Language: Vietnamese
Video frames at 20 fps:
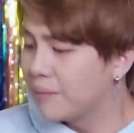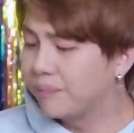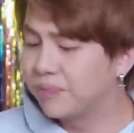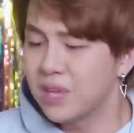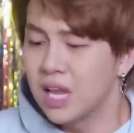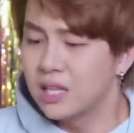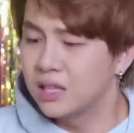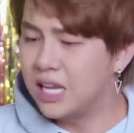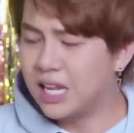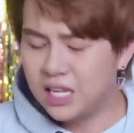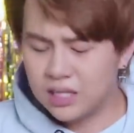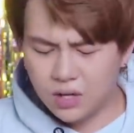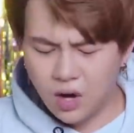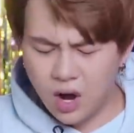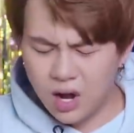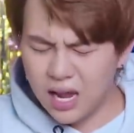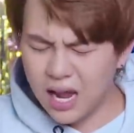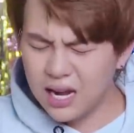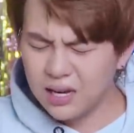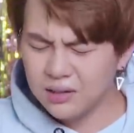ừ, thì
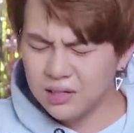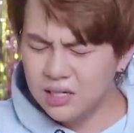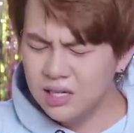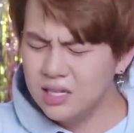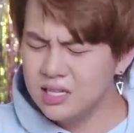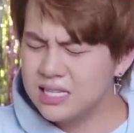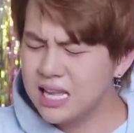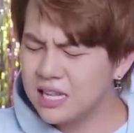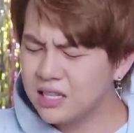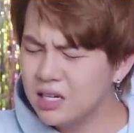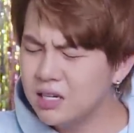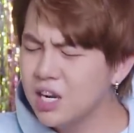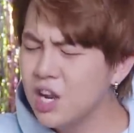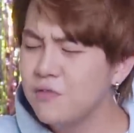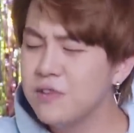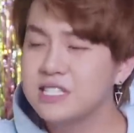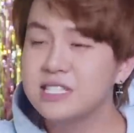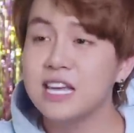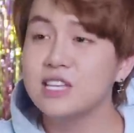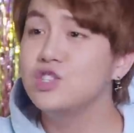thôi anh nữa sao thương yêu
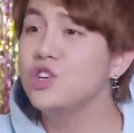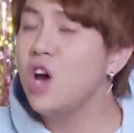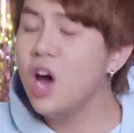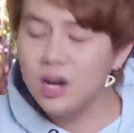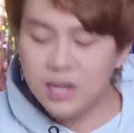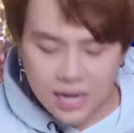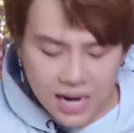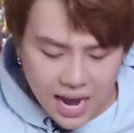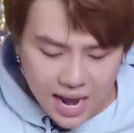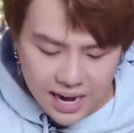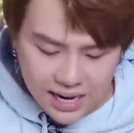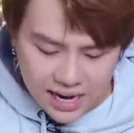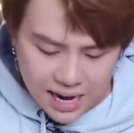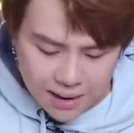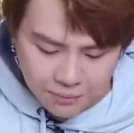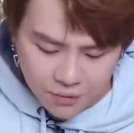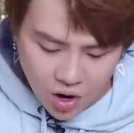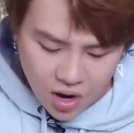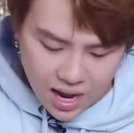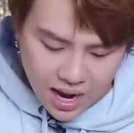và xa chốn này
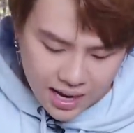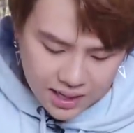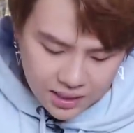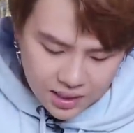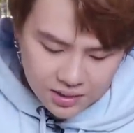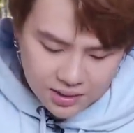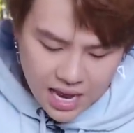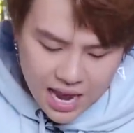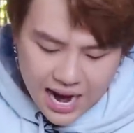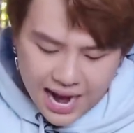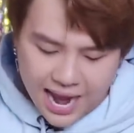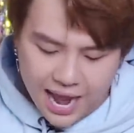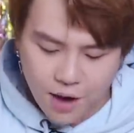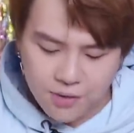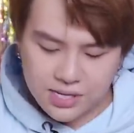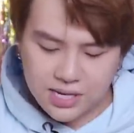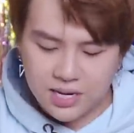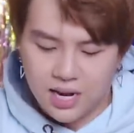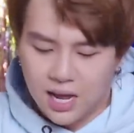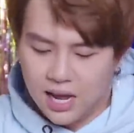em bữa anh đừng heo
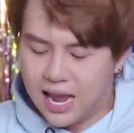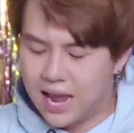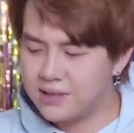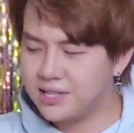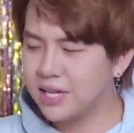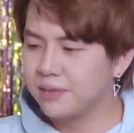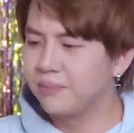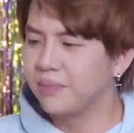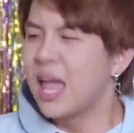xin heo xin